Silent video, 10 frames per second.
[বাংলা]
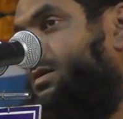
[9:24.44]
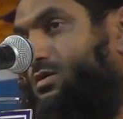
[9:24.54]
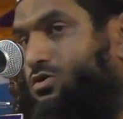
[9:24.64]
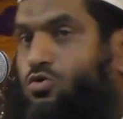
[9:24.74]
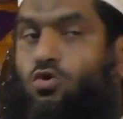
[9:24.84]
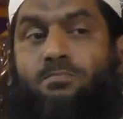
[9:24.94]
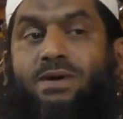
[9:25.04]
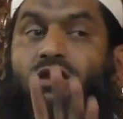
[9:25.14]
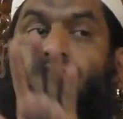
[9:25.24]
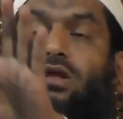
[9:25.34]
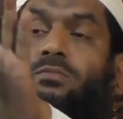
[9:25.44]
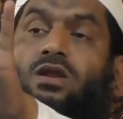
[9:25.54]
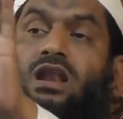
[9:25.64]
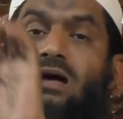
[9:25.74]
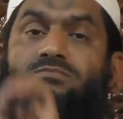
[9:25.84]
খুব ভালো করে
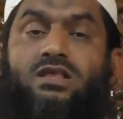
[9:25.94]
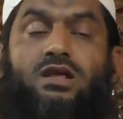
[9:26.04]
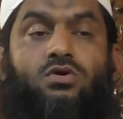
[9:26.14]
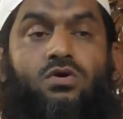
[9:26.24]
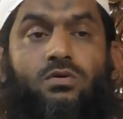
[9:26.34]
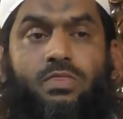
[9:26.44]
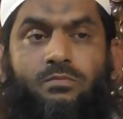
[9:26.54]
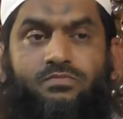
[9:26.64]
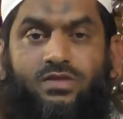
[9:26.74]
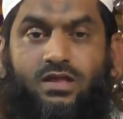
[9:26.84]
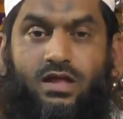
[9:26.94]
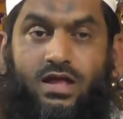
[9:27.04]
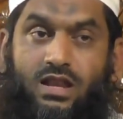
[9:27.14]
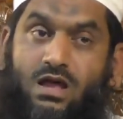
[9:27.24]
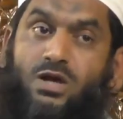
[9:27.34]
বললাম যে দেখো
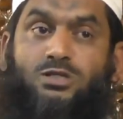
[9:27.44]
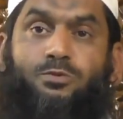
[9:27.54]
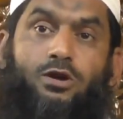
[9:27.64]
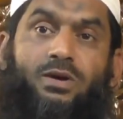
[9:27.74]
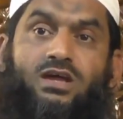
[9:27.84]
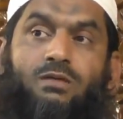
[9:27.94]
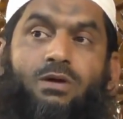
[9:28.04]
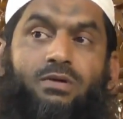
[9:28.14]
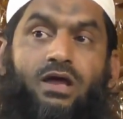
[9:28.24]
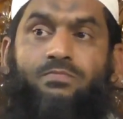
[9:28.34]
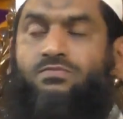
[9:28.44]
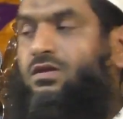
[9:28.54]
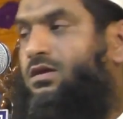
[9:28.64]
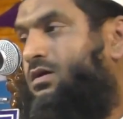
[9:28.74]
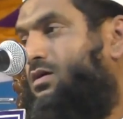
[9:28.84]
নামাজ পড়বা কিভাবে
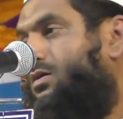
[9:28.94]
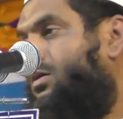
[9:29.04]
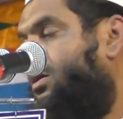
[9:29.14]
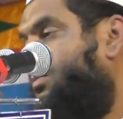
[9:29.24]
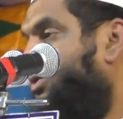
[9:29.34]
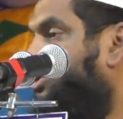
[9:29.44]
প্রথমে